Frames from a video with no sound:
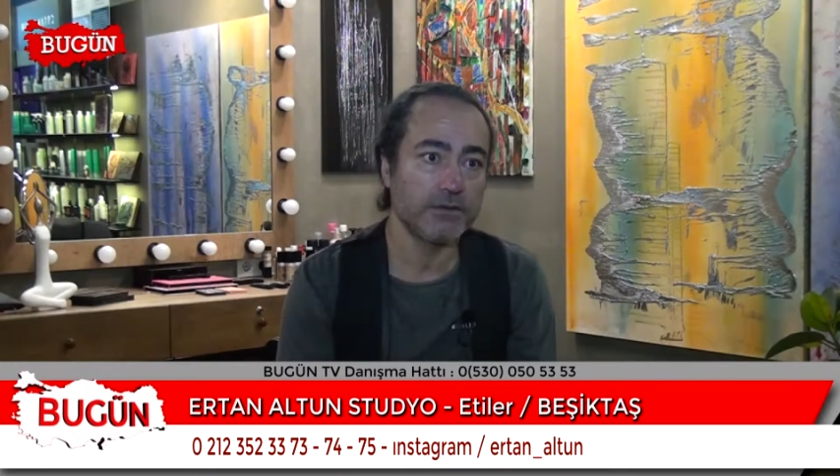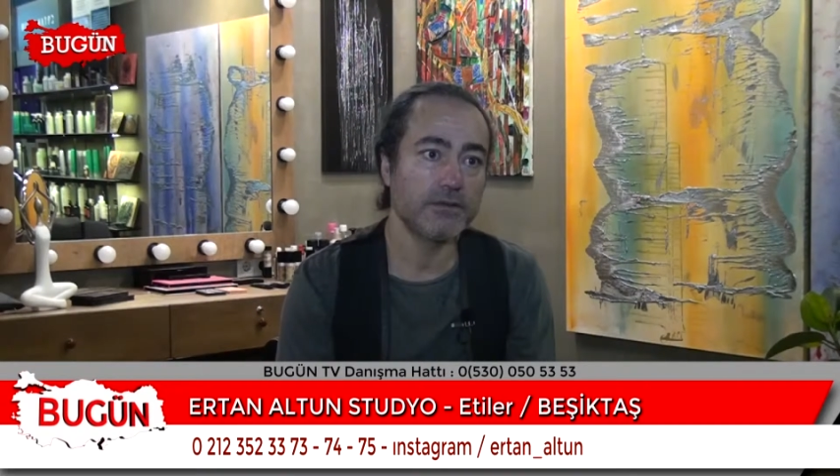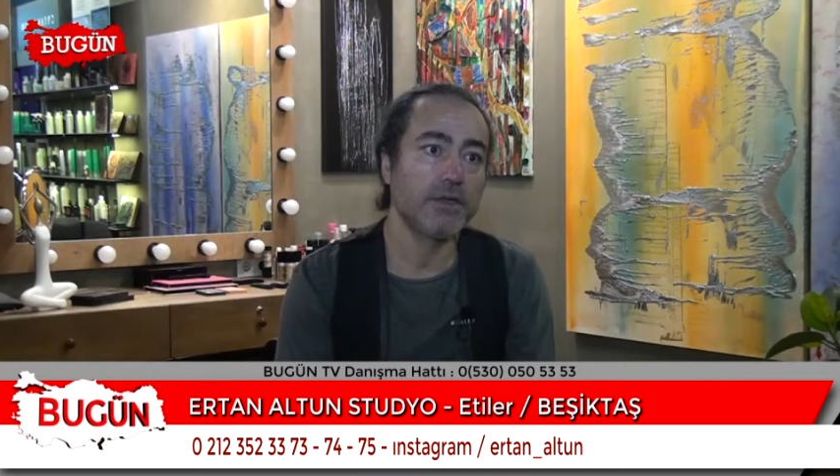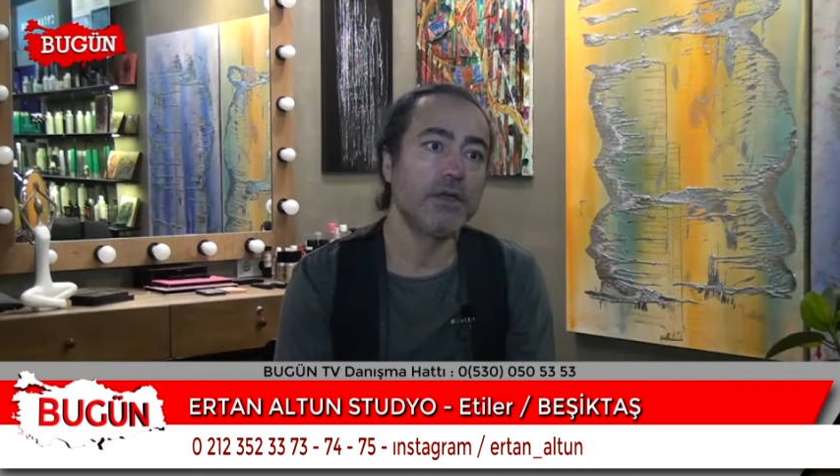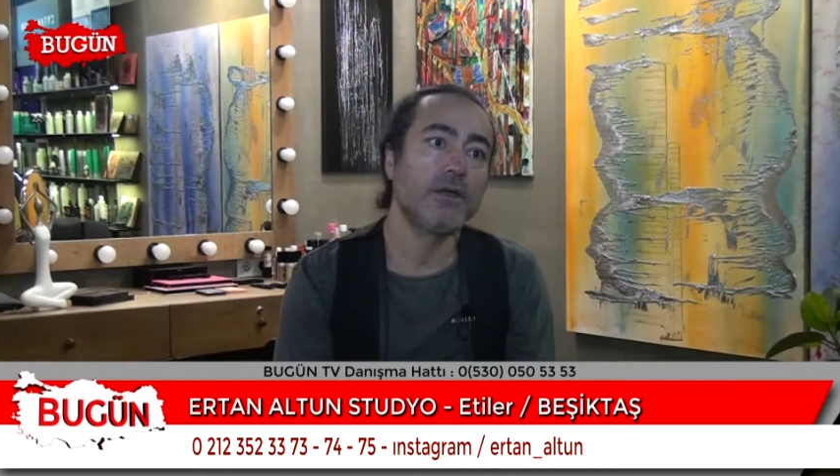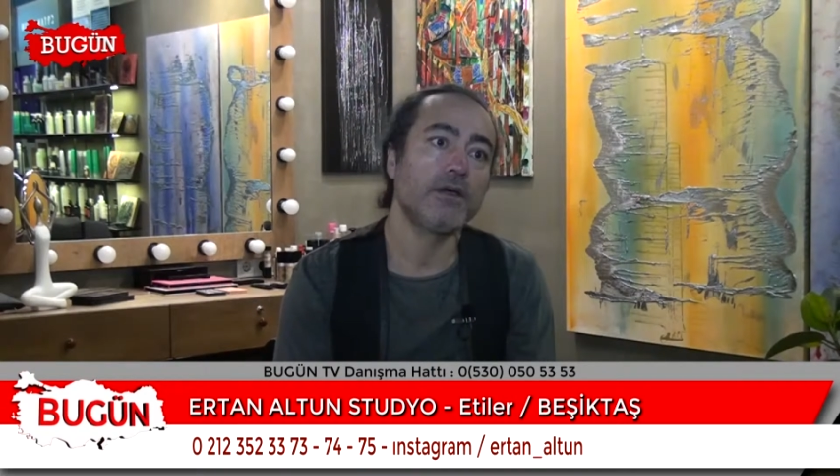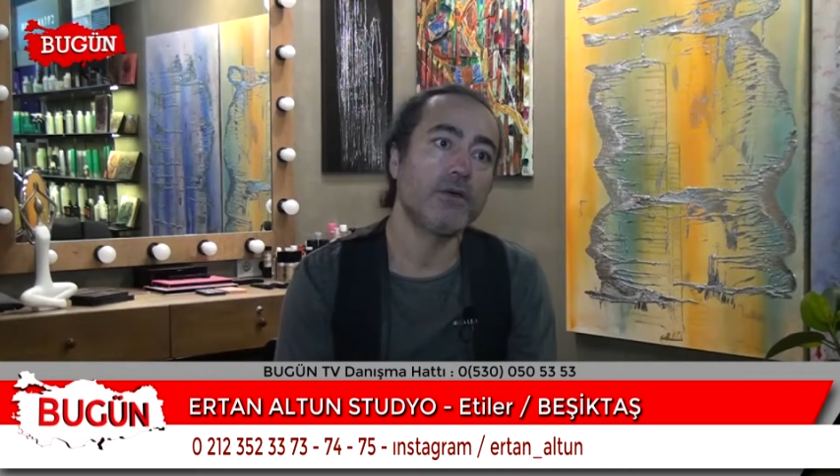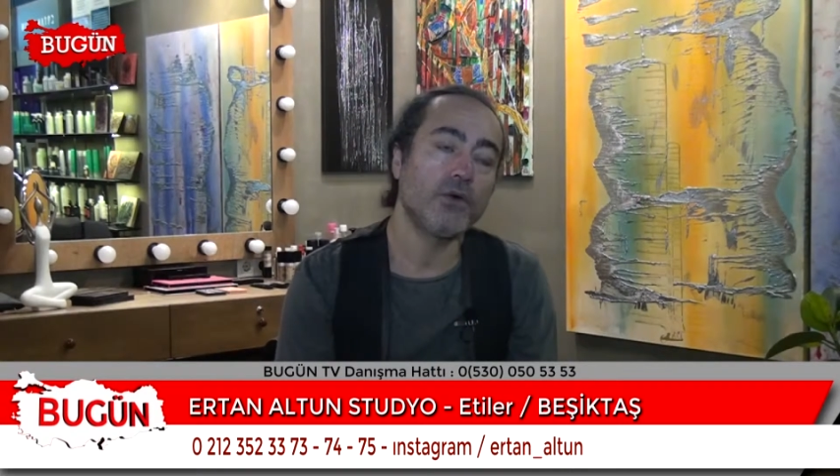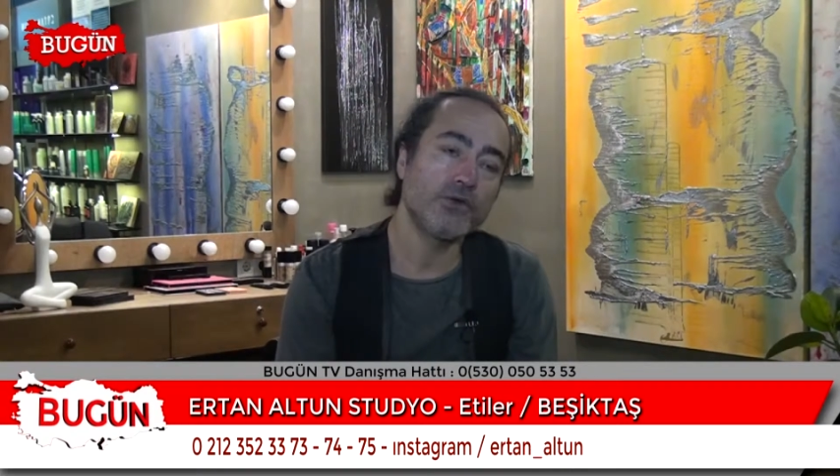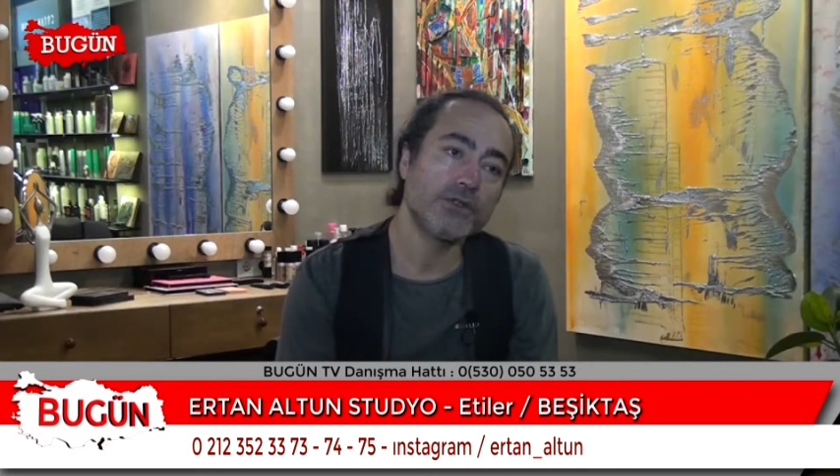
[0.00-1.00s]
Hmm
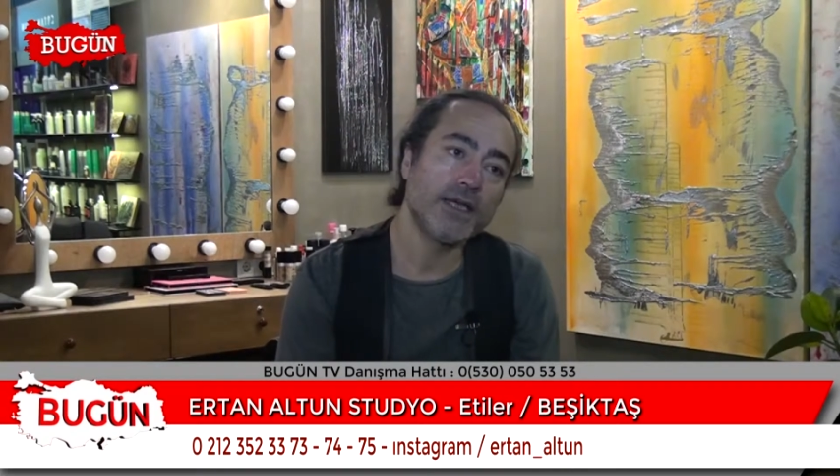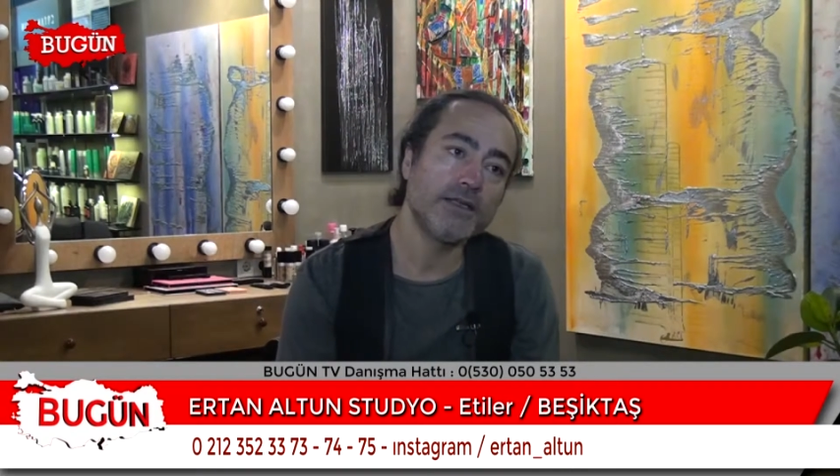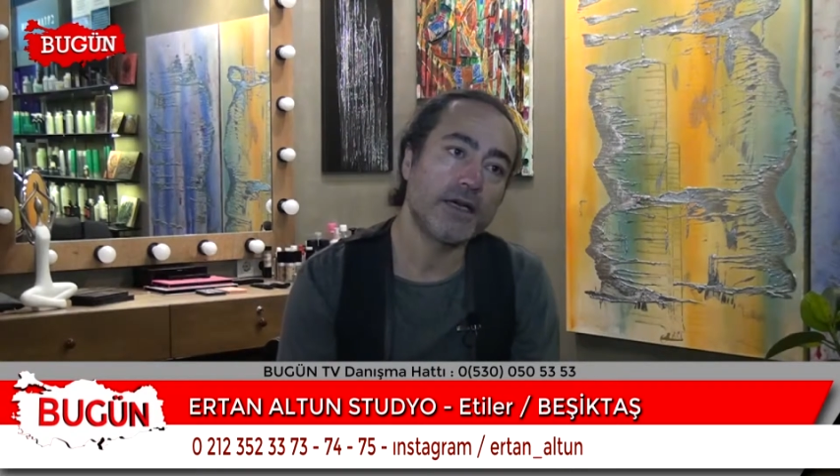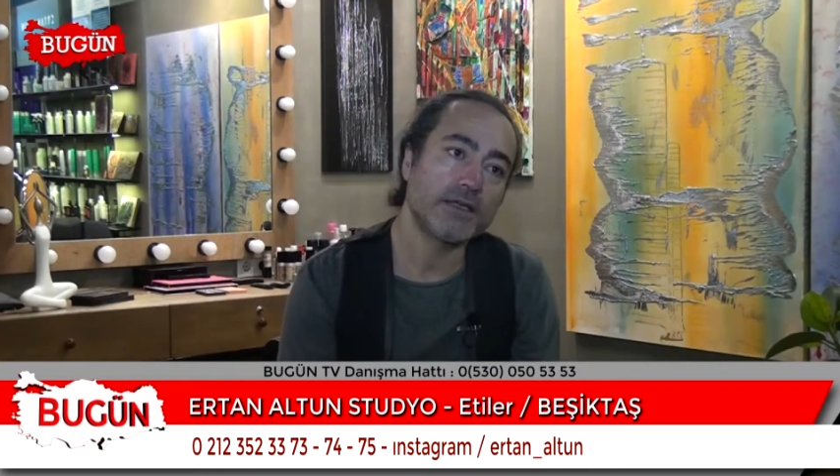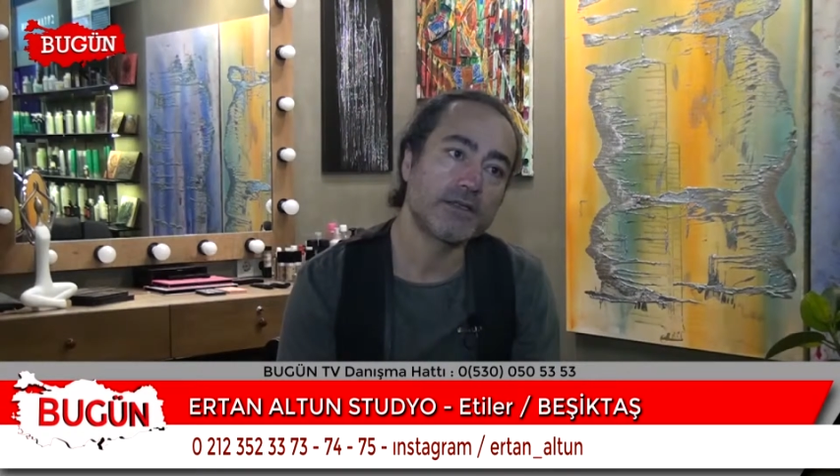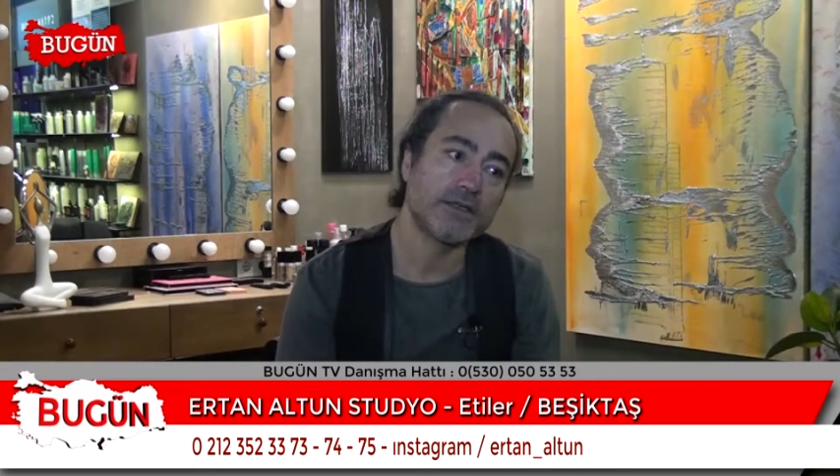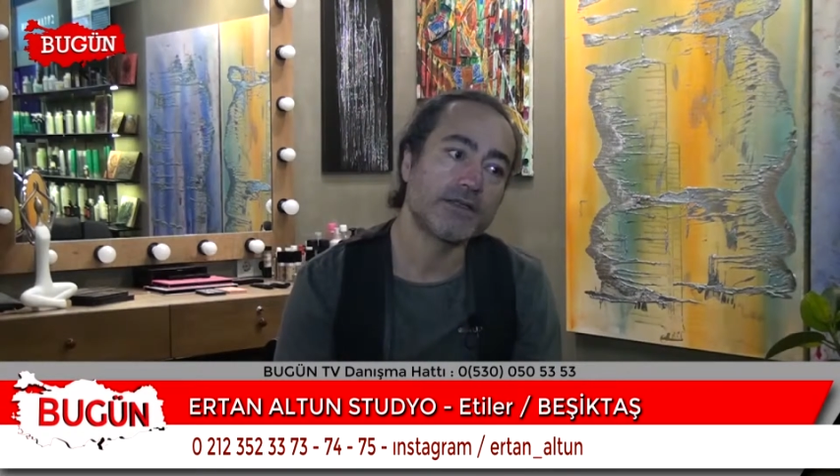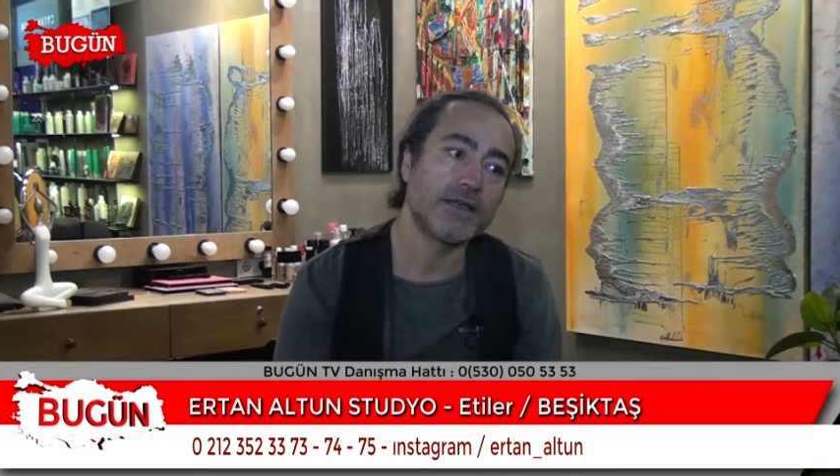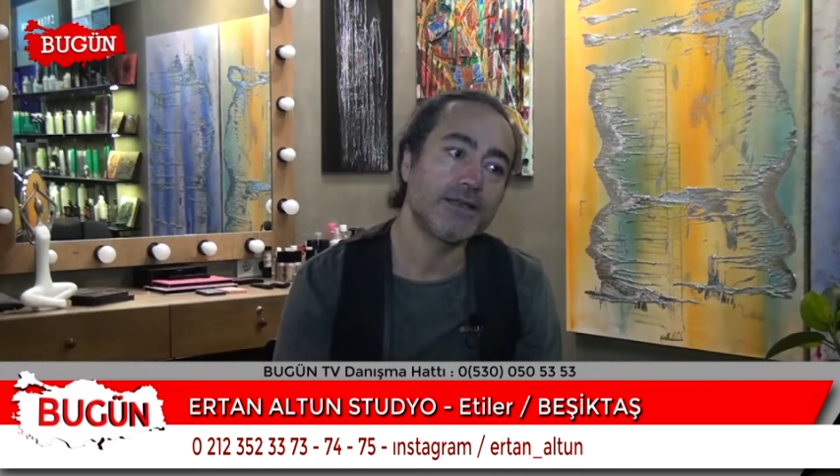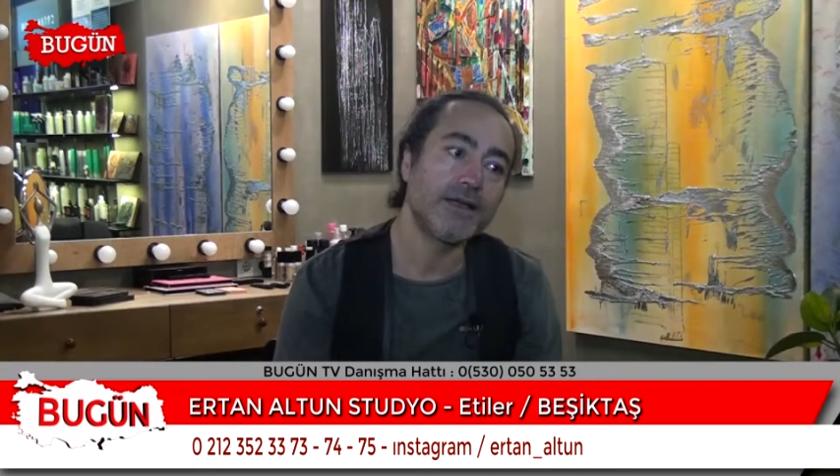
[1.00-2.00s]
o yüzden de artık
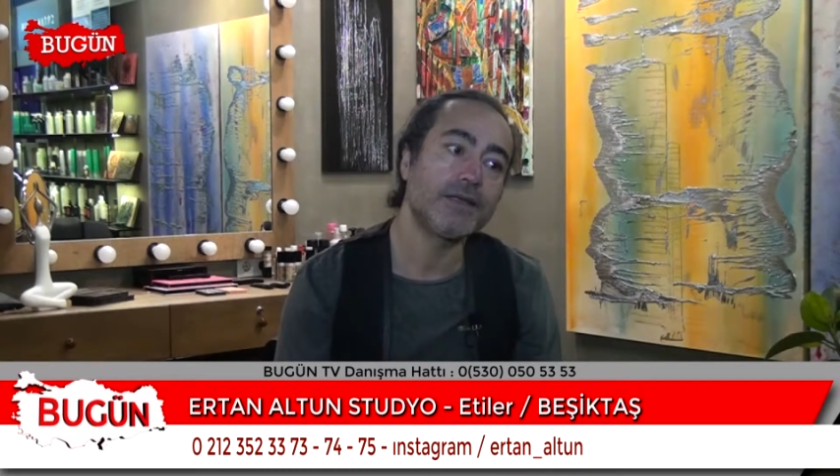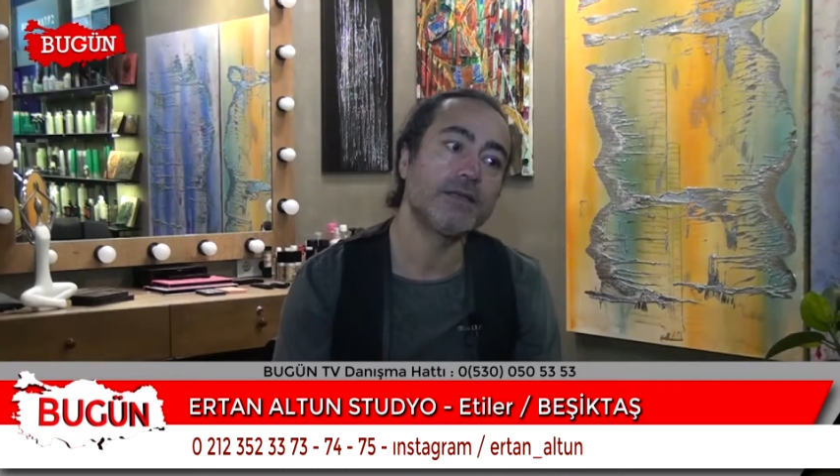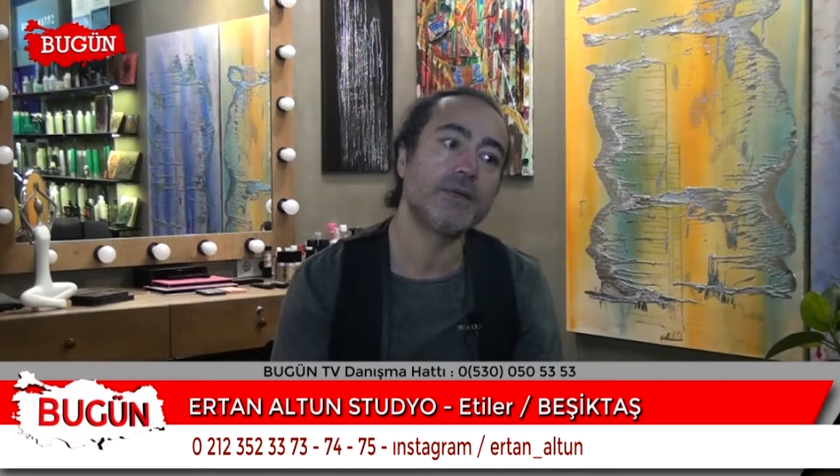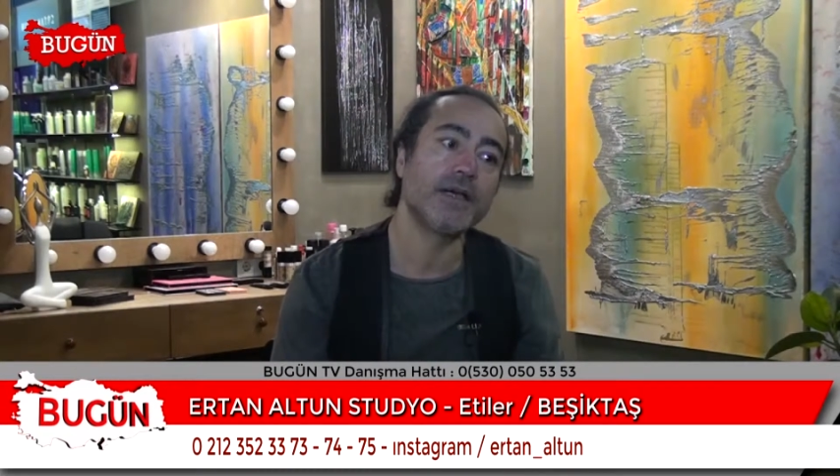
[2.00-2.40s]
insanlar da